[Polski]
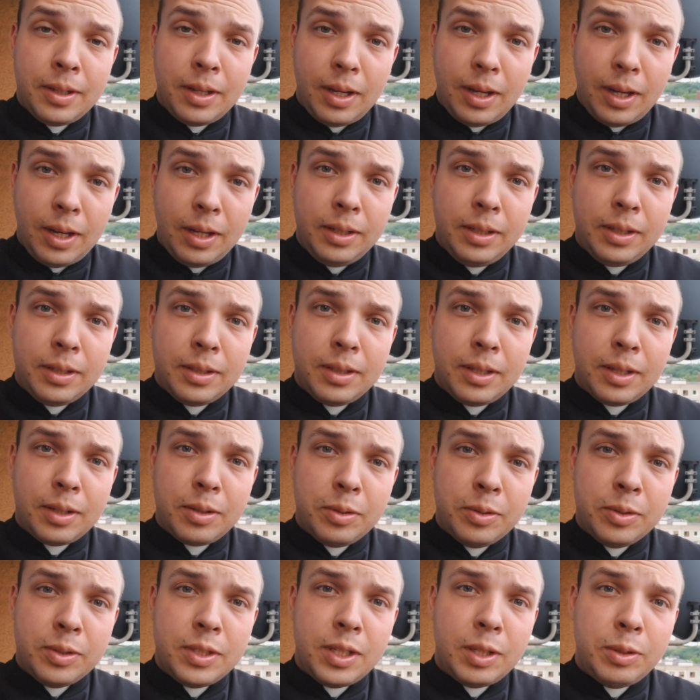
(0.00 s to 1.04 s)
A jednak
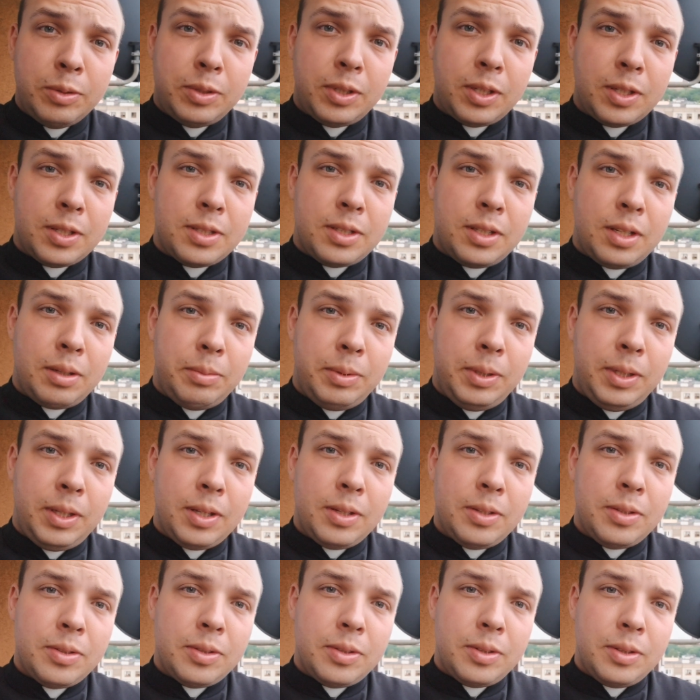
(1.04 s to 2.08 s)
On cały czas z nami
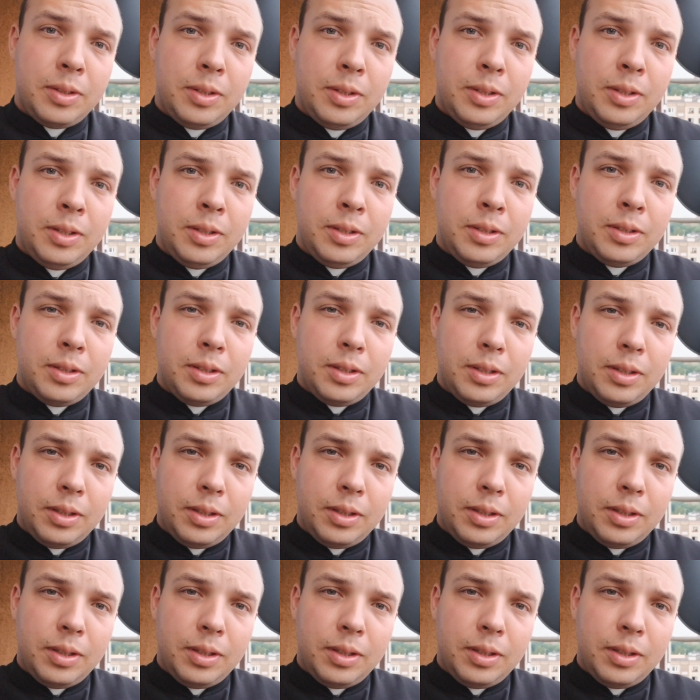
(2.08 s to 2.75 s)
jest i,